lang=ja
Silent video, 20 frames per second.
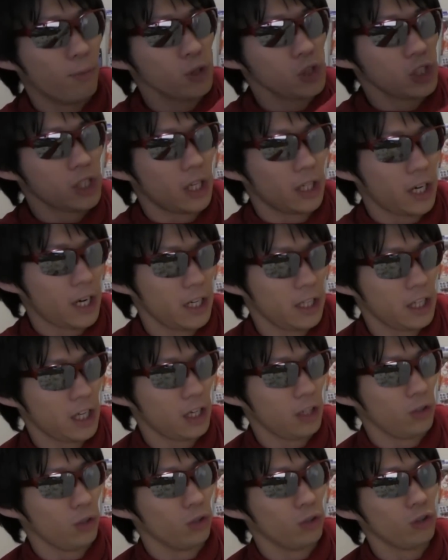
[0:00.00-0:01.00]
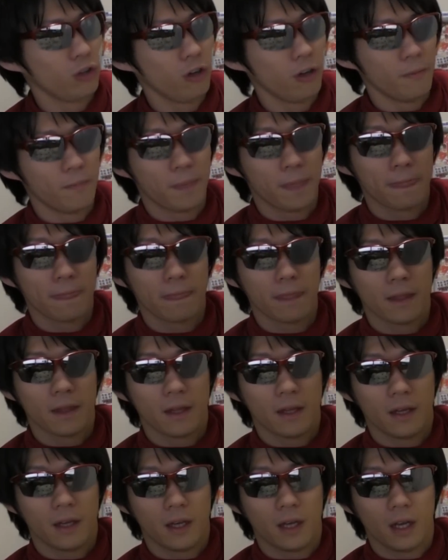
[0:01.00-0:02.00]
文字が書いてあるのと、
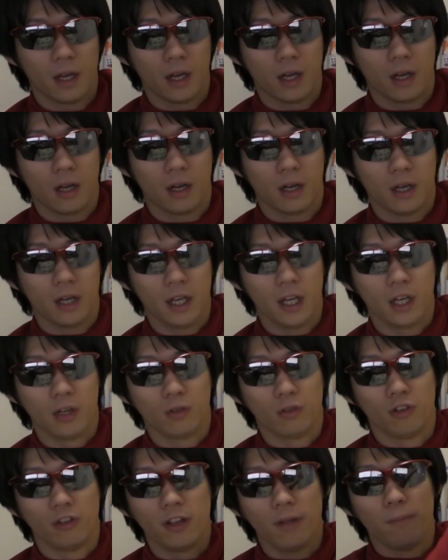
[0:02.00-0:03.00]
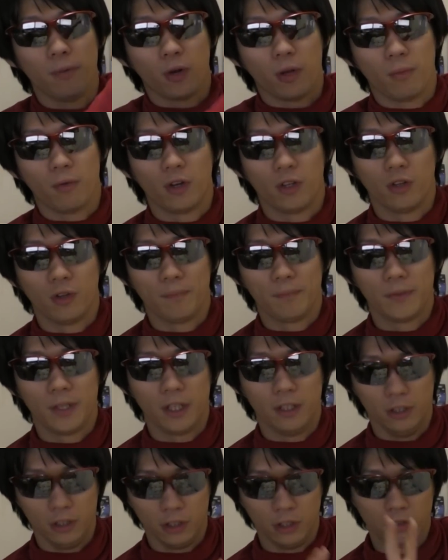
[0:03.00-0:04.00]
えー、この全ポケモンが載っ
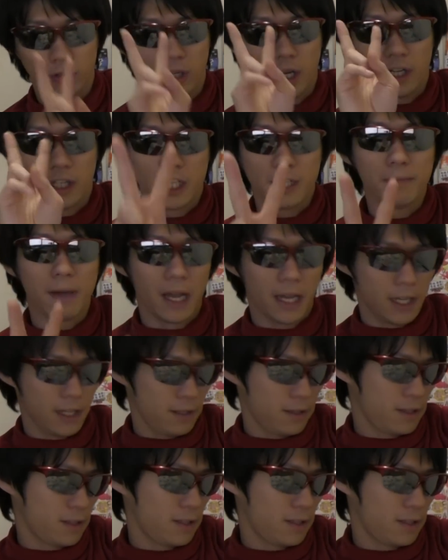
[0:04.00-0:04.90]
てるのが2枚